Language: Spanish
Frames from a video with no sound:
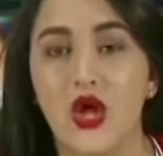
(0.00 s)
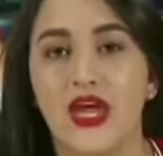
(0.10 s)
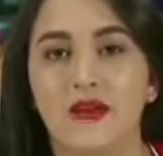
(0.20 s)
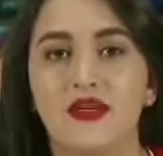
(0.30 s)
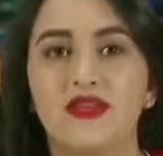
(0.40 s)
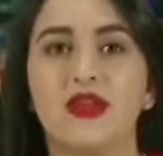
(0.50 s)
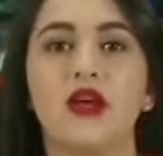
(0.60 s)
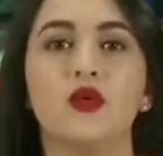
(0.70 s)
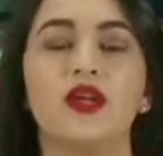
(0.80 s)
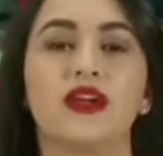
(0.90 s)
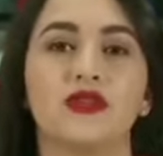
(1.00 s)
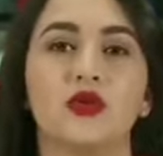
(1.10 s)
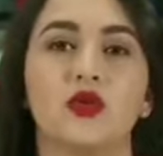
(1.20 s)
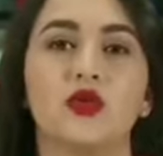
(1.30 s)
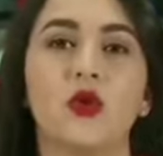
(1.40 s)
emitirá una
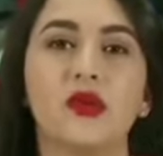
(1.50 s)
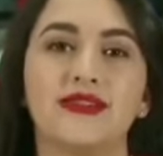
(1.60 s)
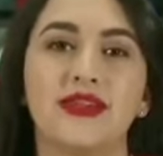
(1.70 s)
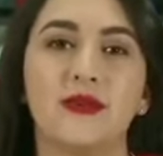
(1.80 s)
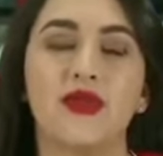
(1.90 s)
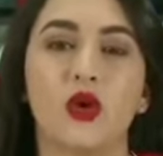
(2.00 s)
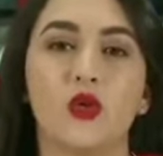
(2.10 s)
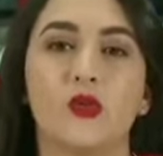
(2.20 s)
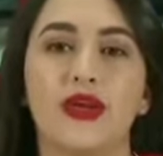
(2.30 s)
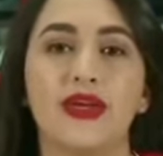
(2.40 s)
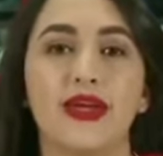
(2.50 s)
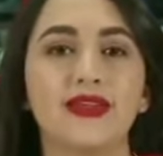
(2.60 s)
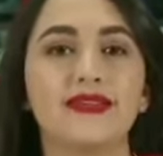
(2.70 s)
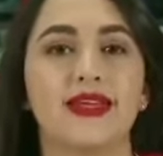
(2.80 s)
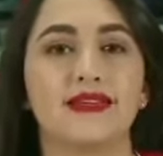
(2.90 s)
resolución masiva de
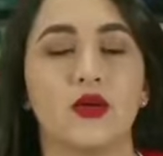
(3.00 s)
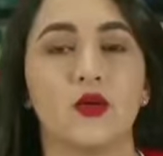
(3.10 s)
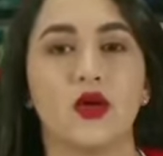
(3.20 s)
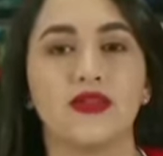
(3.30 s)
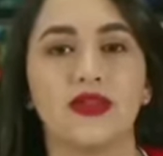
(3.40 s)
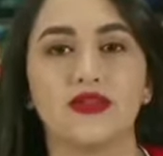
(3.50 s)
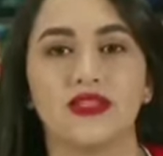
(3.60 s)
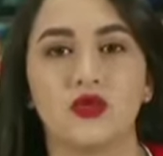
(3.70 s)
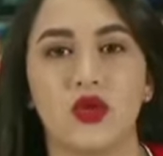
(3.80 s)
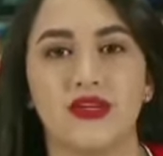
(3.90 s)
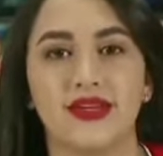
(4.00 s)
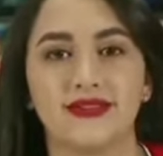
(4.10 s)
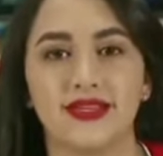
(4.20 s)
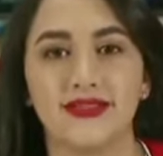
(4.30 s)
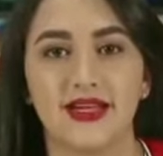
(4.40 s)
compañías que se encuentran disueltas
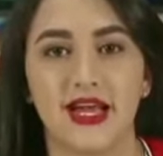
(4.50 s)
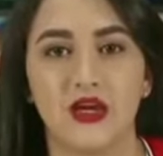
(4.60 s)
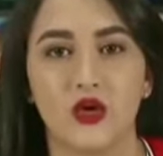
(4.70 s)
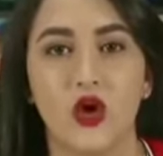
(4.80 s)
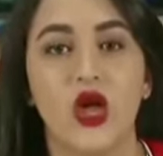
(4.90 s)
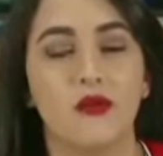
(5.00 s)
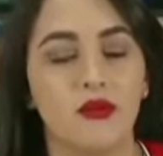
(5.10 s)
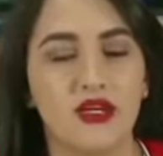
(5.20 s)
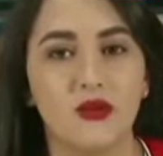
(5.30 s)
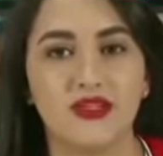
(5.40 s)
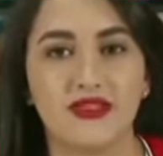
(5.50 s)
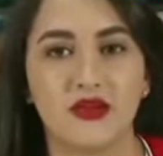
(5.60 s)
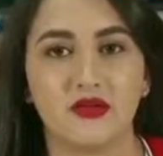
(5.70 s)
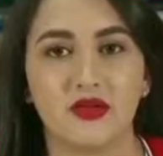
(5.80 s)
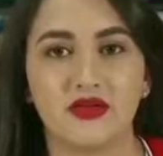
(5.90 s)
desde el año
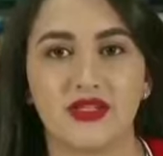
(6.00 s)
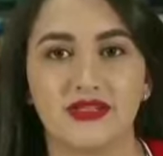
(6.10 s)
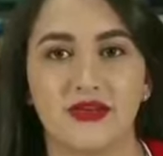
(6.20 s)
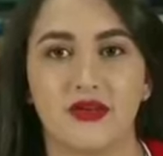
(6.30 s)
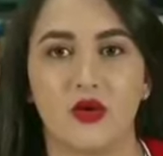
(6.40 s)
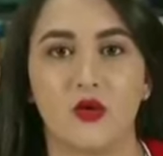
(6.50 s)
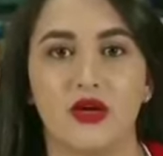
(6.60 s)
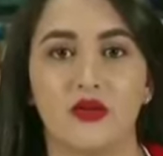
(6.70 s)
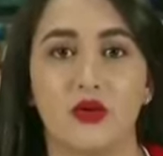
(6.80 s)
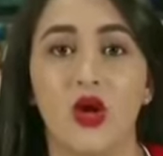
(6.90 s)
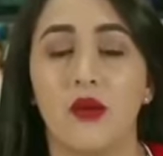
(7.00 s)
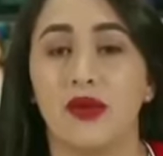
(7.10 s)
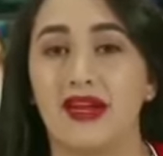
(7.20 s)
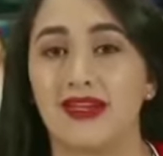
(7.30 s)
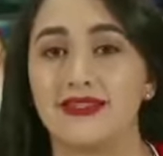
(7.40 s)
1964
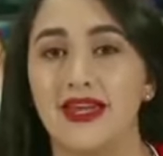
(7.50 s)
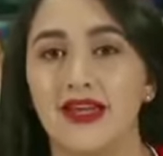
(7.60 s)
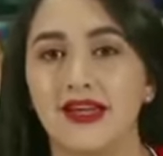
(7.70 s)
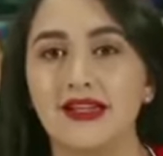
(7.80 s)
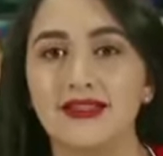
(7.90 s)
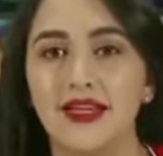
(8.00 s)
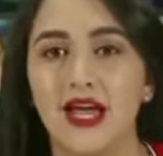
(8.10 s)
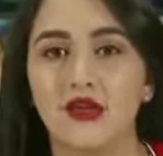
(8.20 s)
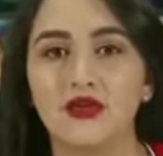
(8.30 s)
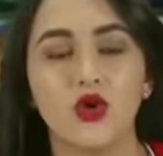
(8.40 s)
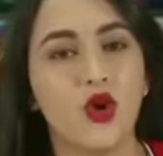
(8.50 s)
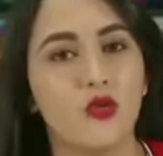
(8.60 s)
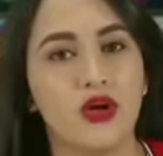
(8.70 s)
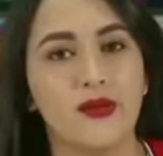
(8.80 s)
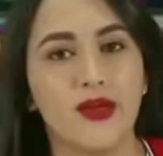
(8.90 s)
para que sean cancelados o
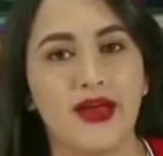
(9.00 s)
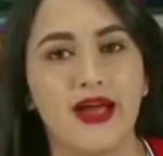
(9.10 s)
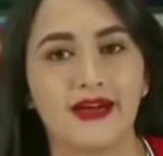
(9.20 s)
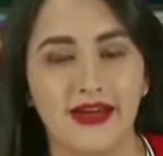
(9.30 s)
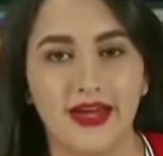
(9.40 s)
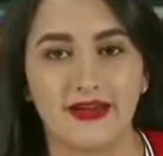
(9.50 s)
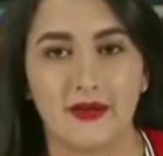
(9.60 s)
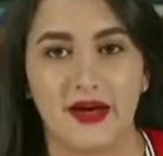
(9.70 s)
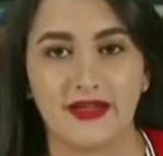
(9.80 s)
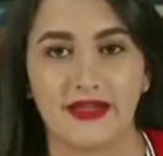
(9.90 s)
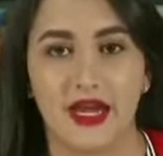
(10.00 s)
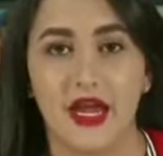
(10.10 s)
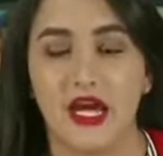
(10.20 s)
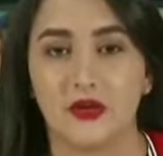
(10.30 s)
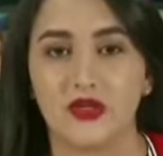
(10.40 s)
vuelvan a activarse
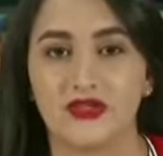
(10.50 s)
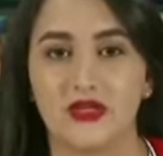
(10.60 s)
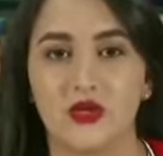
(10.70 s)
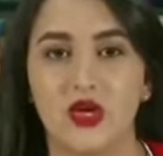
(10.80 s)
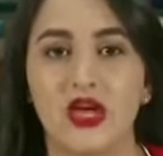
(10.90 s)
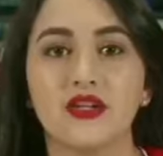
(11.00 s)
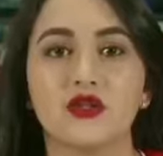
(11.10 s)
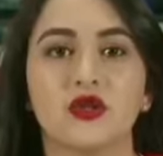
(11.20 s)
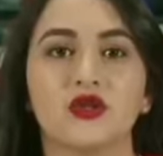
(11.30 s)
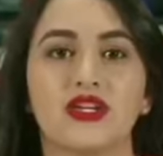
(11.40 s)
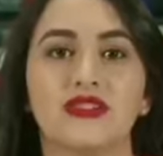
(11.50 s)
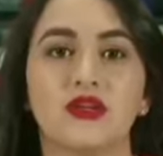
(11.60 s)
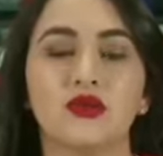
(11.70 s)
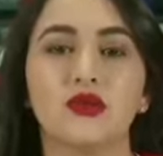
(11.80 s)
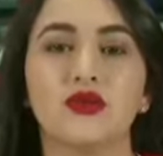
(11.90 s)
En nuestra ciudad son
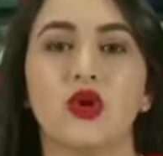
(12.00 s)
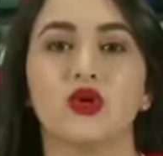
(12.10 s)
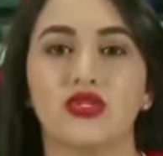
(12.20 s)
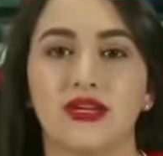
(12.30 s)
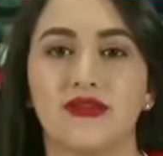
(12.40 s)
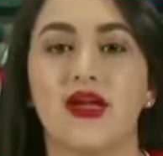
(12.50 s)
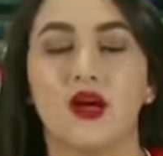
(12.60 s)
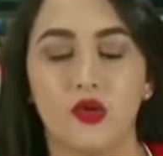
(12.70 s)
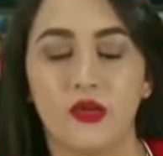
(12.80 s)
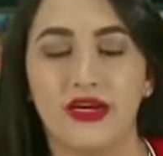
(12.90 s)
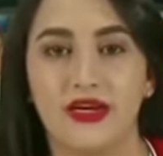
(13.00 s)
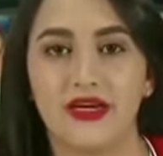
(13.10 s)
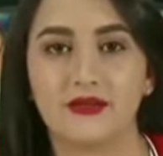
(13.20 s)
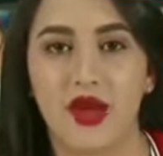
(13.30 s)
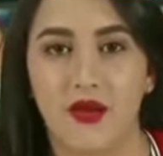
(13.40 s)
380
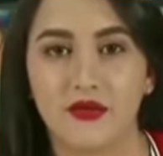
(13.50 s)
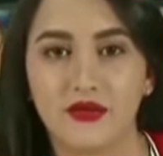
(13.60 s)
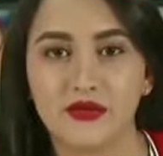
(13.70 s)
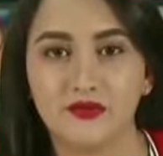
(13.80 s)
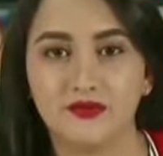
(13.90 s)
compañías. Veamos.